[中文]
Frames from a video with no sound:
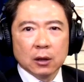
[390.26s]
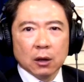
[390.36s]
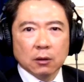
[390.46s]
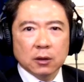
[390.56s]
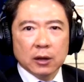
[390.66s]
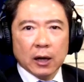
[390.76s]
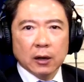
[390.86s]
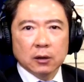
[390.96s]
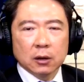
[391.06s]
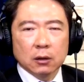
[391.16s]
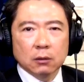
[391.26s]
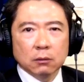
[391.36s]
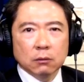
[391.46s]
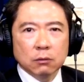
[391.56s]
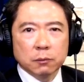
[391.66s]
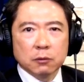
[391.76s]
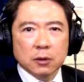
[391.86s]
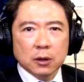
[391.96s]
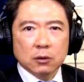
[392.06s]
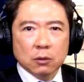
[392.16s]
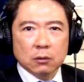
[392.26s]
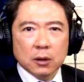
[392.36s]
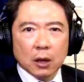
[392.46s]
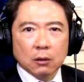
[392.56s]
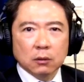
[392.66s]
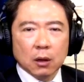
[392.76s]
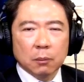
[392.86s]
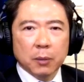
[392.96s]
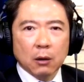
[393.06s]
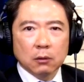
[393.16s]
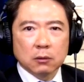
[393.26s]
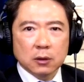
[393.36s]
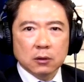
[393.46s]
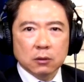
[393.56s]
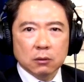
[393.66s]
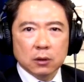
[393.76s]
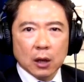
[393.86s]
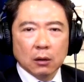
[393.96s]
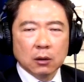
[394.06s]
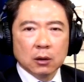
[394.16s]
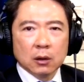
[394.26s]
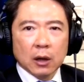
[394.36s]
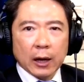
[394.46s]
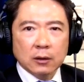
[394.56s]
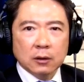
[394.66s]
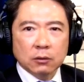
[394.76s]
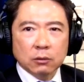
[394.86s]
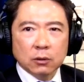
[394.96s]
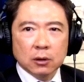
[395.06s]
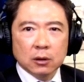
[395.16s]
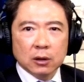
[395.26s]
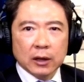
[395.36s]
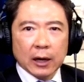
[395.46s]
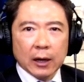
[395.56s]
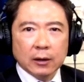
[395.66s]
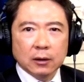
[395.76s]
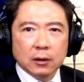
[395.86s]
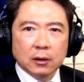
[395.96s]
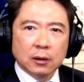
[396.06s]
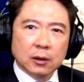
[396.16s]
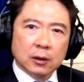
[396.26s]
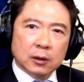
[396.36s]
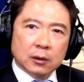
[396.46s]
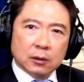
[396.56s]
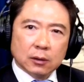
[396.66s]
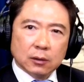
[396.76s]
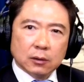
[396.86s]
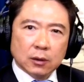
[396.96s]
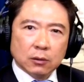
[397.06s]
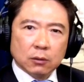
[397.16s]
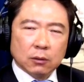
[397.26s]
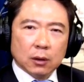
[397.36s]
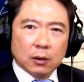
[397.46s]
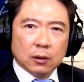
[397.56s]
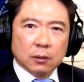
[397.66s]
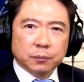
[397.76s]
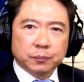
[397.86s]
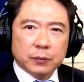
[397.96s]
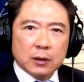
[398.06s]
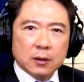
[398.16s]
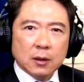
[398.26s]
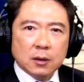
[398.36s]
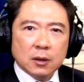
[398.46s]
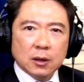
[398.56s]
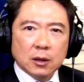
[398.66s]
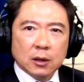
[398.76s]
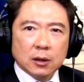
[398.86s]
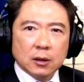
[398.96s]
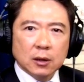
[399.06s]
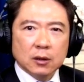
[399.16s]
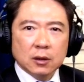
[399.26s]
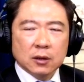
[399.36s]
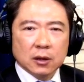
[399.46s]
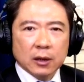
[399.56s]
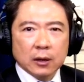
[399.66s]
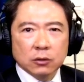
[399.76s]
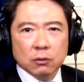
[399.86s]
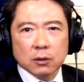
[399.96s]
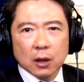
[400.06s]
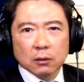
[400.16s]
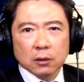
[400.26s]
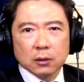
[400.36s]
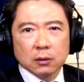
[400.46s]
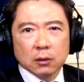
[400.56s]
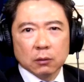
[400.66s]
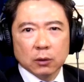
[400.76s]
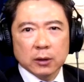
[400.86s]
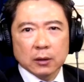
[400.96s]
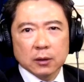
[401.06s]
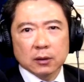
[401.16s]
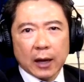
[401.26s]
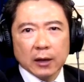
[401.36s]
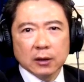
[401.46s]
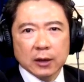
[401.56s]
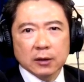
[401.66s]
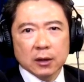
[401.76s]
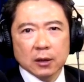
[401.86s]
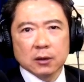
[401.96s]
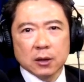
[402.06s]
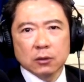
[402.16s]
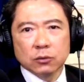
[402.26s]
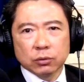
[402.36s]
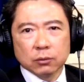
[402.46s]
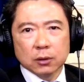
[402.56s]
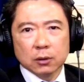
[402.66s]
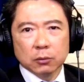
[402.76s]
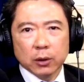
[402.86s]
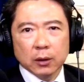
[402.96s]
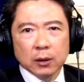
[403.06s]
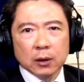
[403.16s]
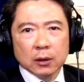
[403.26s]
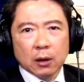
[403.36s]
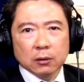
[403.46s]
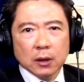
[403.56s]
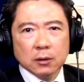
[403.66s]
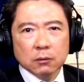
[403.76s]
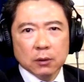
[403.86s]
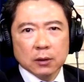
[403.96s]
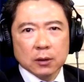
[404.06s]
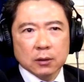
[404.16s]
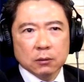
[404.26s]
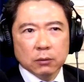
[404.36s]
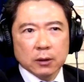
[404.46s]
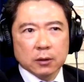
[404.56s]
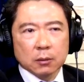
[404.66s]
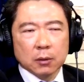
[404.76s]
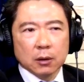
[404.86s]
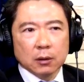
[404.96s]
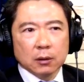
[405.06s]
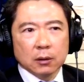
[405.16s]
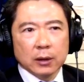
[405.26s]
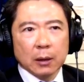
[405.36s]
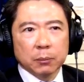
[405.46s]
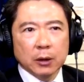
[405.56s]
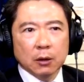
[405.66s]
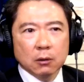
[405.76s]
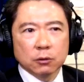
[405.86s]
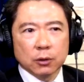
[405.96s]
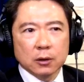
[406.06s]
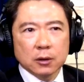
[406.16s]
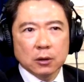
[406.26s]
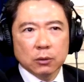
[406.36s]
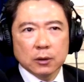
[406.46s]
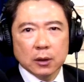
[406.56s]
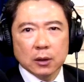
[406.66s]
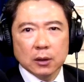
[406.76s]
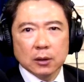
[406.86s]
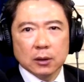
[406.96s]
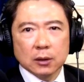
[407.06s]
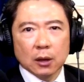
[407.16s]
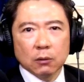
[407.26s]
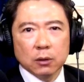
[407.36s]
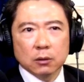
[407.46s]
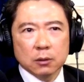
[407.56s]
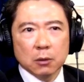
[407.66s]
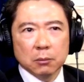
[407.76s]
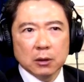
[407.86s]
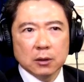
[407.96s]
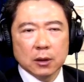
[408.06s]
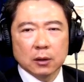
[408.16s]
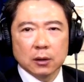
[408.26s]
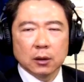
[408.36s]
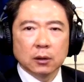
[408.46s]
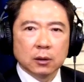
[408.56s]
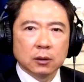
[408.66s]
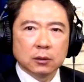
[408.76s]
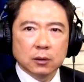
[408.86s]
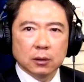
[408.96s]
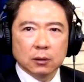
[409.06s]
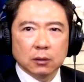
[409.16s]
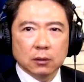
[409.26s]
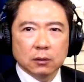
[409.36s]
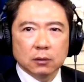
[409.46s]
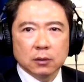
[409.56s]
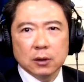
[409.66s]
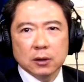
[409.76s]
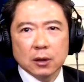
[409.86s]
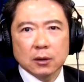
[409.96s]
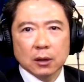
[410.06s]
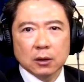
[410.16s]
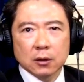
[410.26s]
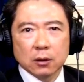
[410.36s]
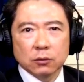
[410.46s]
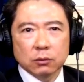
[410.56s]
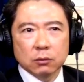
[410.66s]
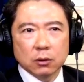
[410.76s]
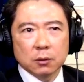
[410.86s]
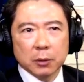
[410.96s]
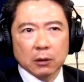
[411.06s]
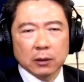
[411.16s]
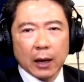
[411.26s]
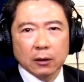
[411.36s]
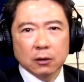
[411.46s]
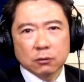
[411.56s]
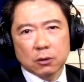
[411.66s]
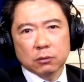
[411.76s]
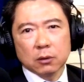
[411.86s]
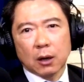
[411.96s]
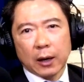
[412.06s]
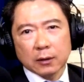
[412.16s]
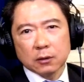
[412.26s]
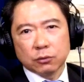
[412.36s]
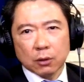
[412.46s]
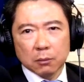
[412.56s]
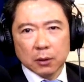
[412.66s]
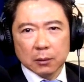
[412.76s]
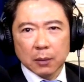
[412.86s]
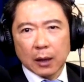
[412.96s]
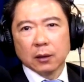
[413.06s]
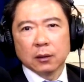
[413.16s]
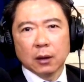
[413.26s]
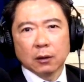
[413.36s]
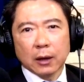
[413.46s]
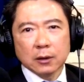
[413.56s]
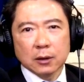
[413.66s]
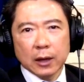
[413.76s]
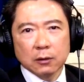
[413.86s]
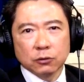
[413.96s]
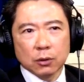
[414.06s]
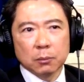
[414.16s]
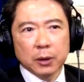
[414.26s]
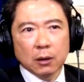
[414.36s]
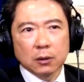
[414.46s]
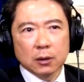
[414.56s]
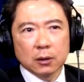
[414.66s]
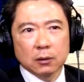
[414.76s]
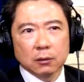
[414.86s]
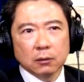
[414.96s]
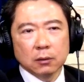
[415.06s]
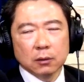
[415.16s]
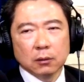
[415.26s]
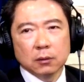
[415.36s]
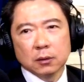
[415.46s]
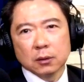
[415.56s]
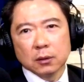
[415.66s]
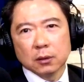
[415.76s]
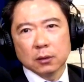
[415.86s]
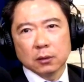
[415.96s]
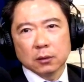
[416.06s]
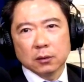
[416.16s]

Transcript: 好是两岸的互补性重要，好包容性重要，还是说呢，两岸的呃这种呃政治议题、意识形态重要呢？我想这个答案应该是很清楚了，对不对？好，但是问题是，为什么两边的候选人针对这个议题啊，会有这么明显的？这个意见上的陈述或是表达呢，最主要还是选民嘛，好，还是看选票的这个